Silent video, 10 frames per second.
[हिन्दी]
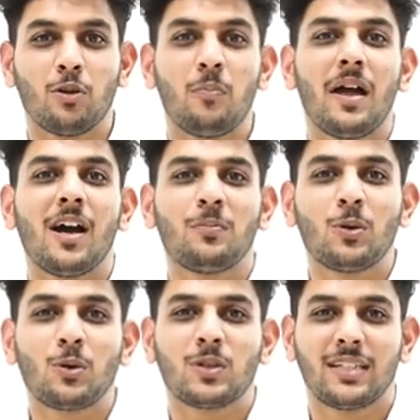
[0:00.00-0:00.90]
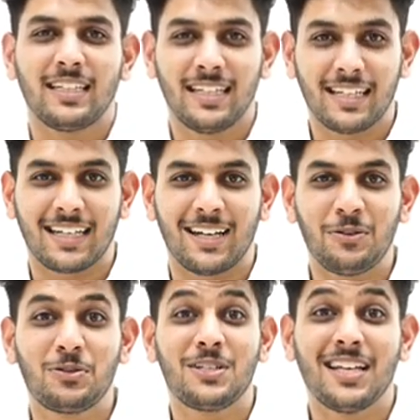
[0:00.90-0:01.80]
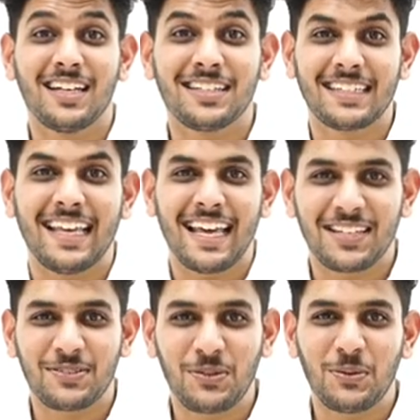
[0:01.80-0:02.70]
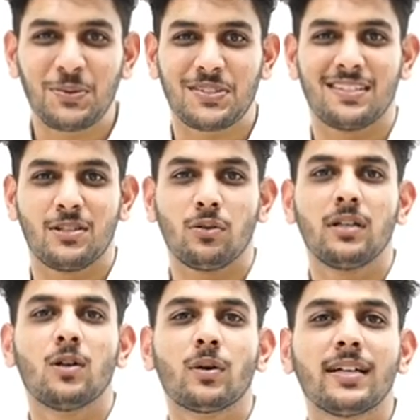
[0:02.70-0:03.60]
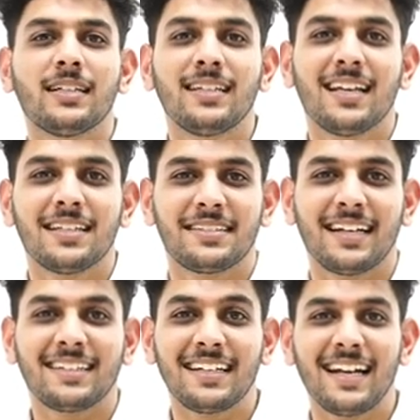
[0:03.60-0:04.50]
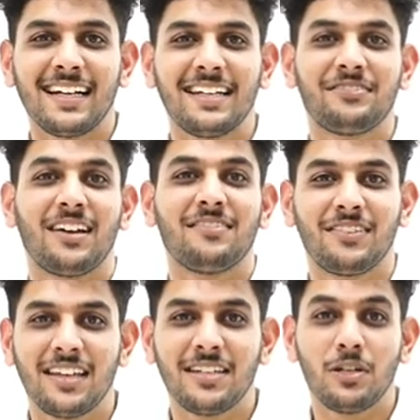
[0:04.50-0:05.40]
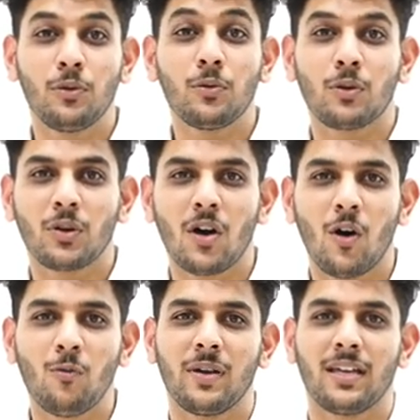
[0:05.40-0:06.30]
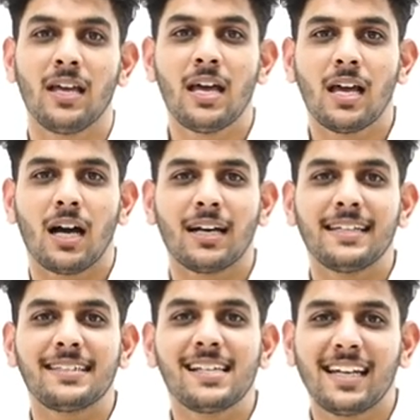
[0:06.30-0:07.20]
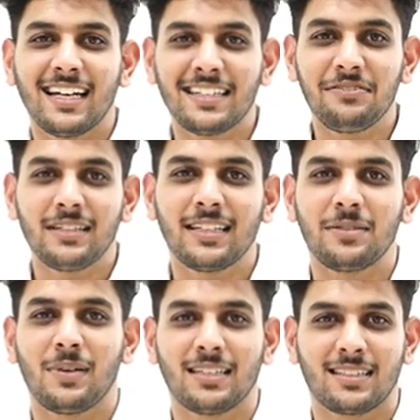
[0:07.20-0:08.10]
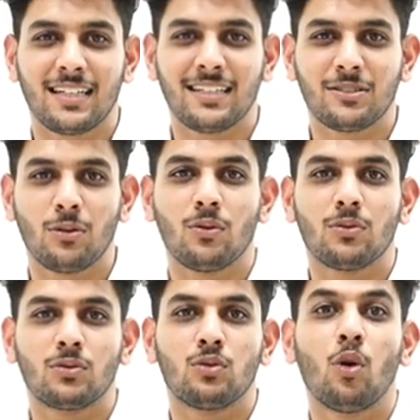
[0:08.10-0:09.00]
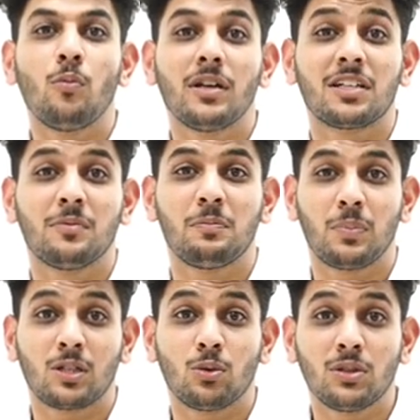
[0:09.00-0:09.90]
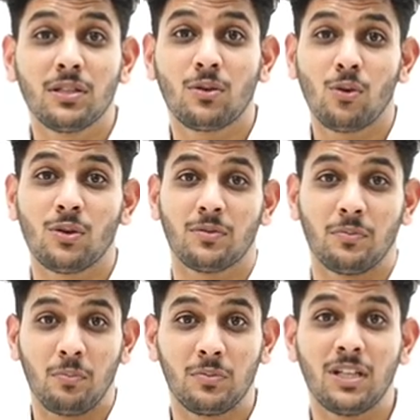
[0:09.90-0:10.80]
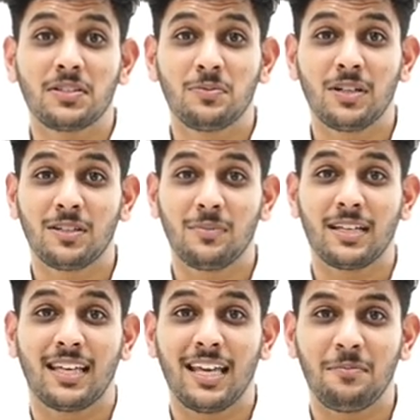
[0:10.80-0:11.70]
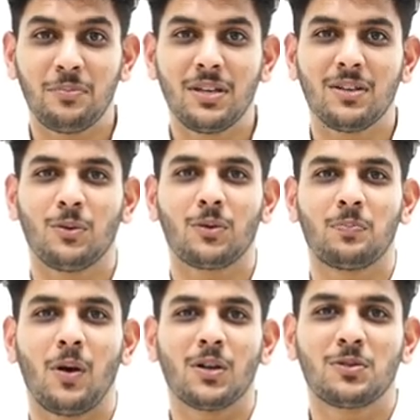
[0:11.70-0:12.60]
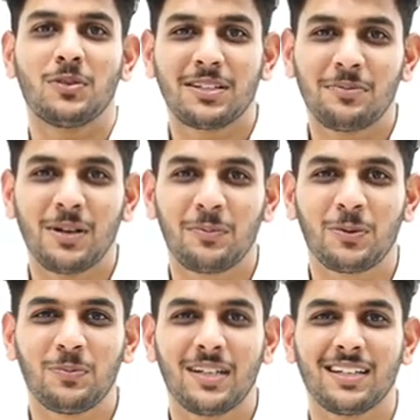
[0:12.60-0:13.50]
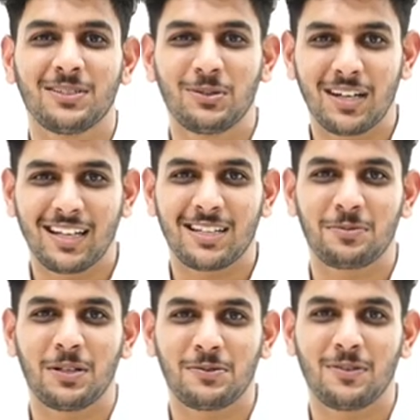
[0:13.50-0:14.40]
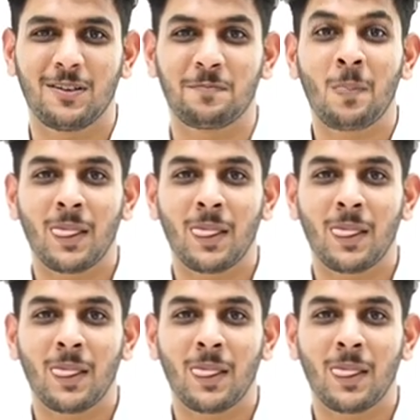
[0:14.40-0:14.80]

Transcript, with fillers: तो मैं आप लोगों के लिए लेकर आया हूँ जीएलएस के एस e जो कि लोकेटेड है सेक्टर 95 ए न्यू गुड़गांव में अगर इसकी कनेक्टिविटी की बात करें तो दो मिनट में पटोती रोड दस मिनट में के और पांच मिनट में आपको मिलेगा द्वारका एक्सप्रेस वे